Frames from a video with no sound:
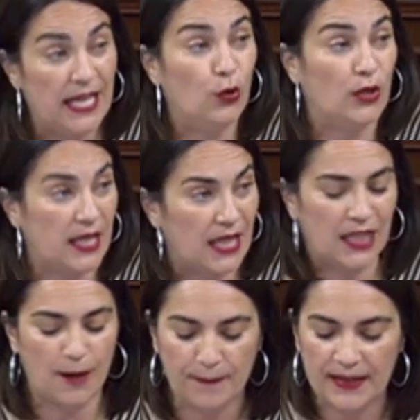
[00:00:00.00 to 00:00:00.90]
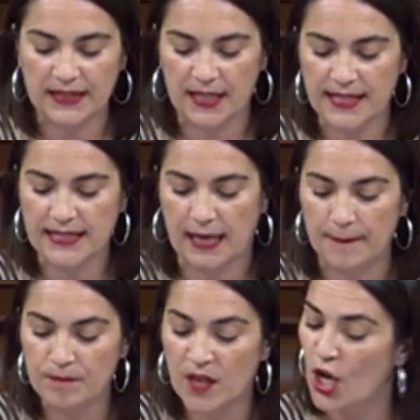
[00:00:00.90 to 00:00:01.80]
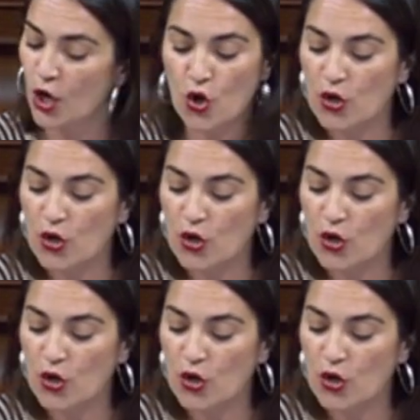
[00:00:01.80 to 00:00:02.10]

utilización partidista, no